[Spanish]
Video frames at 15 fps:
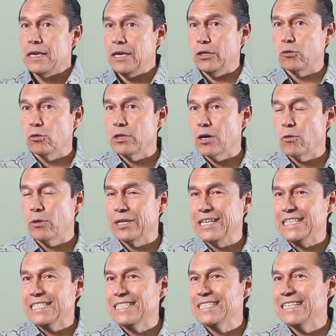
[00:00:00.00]
y tú te
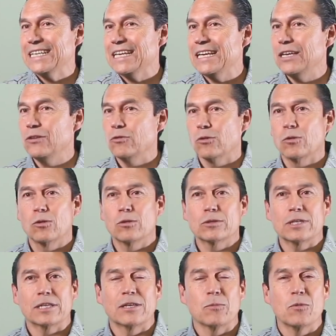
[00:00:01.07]
acuerdes, ching, yo no los
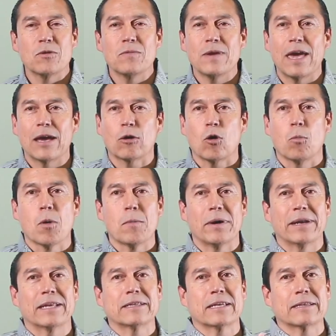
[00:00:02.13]
traté muy bien, ¿cómo me
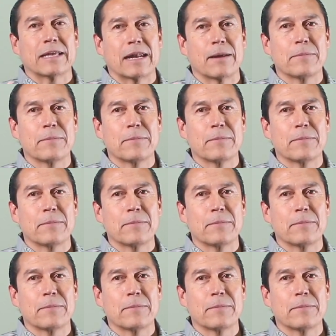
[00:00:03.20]
van a tratar